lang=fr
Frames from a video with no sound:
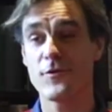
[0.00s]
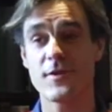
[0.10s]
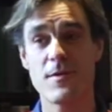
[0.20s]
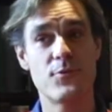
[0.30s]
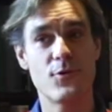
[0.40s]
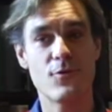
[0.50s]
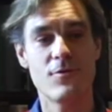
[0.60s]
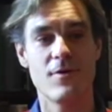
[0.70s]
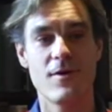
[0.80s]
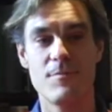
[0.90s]
un
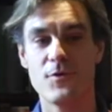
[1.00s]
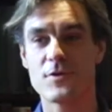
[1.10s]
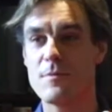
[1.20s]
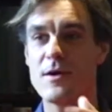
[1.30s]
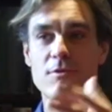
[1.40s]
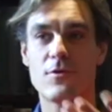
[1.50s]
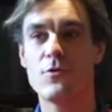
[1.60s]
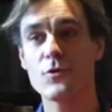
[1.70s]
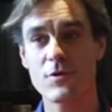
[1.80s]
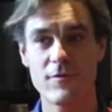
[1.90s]
pion, mais on ne sait pas ce que
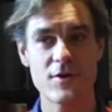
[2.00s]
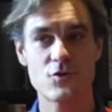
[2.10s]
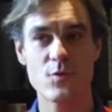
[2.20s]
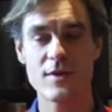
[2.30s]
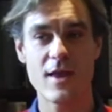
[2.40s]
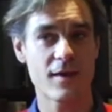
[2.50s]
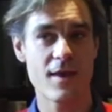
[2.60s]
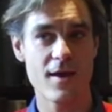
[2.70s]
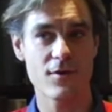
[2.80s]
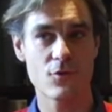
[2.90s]
l'autre va jouer
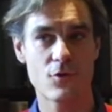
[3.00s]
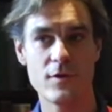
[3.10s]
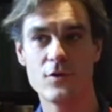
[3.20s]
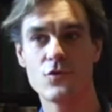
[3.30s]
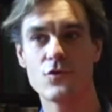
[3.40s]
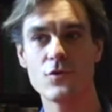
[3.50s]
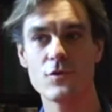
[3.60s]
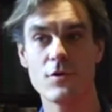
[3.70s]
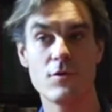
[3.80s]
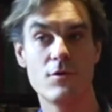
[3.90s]
derrière, donc on est toujours
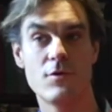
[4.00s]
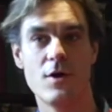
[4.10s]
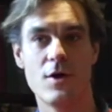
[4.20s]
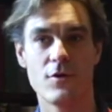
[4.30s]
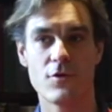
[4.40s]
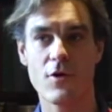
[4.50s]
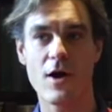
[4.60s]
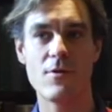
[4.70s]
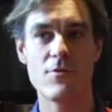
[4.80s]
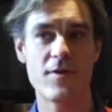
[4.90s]
dans le
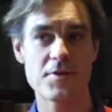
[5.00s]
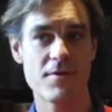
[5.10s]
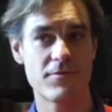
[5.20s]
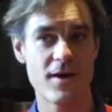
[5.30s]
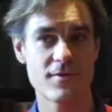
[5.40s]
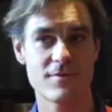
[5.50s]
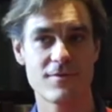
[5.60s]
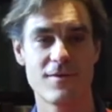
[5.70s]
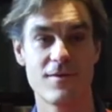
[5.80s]
le, face à face.